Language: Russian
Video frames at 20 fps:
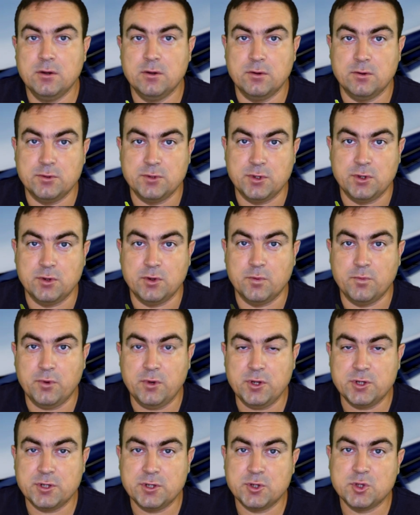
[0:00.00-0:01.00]
у нее
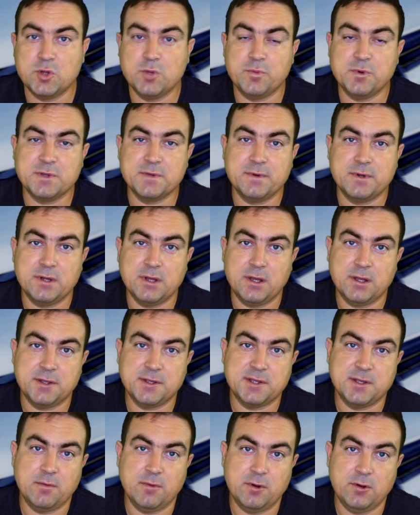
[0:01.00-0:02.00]
больше, что позволяет
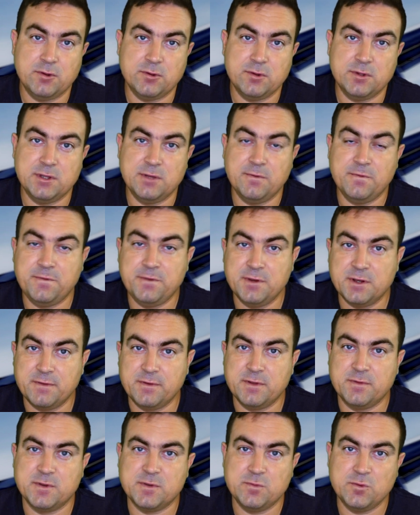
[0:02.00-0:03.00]
самолету
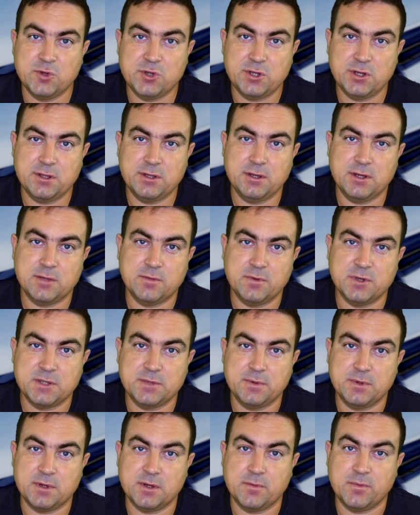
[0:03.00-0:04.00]
демпфировать возмущение
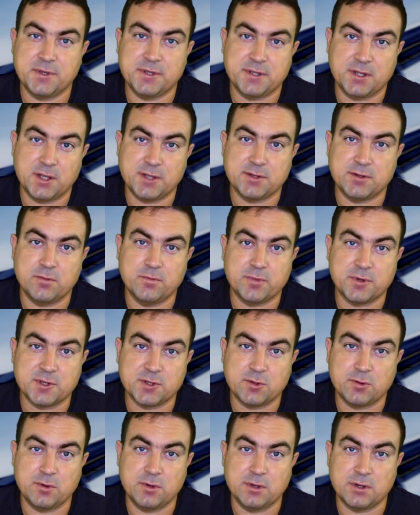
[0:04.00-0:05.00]
атмосферы посредством
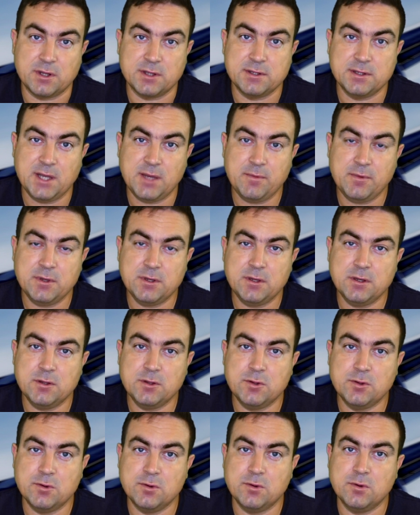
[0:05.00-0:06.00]
простой аэродинамики,
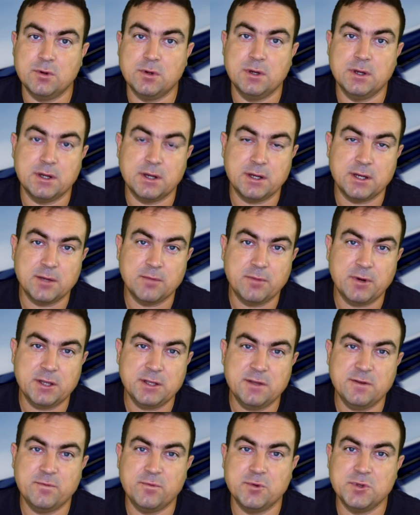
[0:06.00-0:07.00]
то
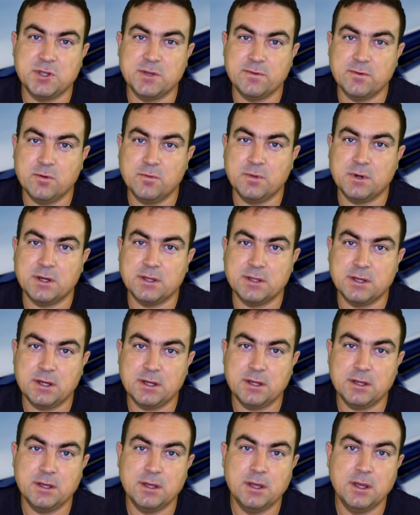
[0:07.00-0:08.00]
колебаний в путевом
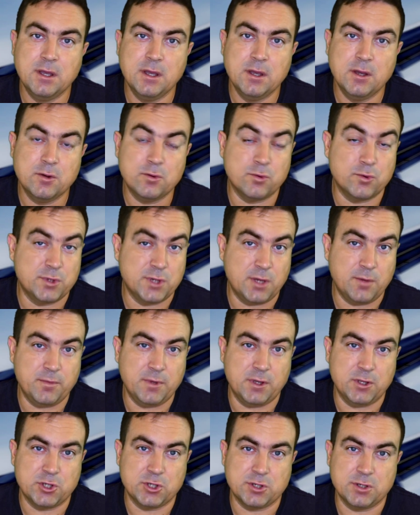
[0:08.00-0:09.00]
канале куда
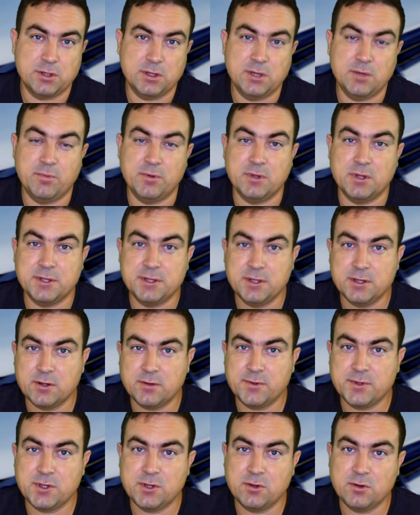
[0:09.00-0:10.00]
меньше, и
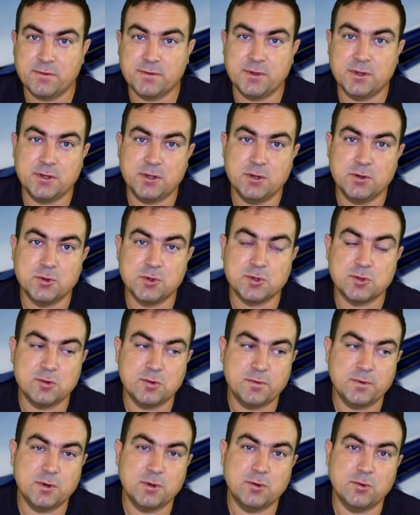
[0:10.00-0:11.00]
пилотировать ее в таких
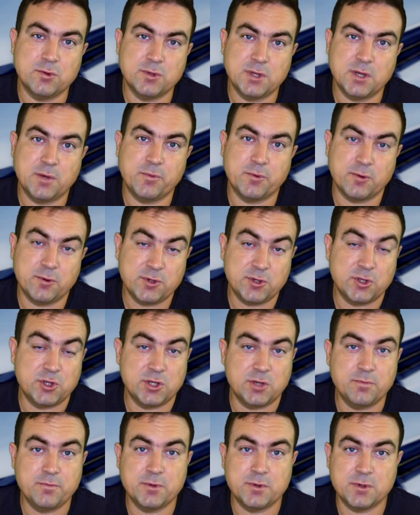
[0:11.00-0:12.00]
условиях куда проще,
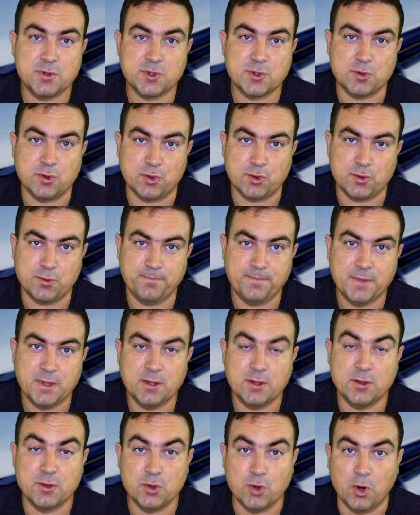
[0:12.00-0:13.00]
чем 500 -ку.
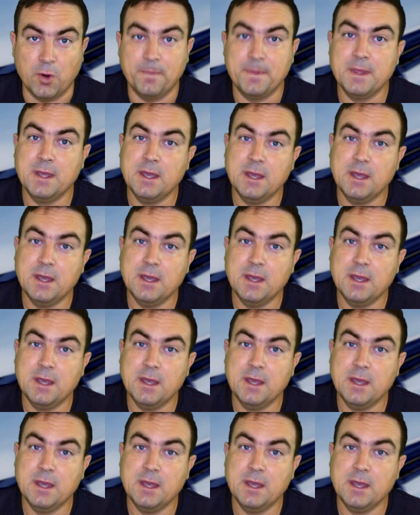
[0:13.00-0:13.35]
Но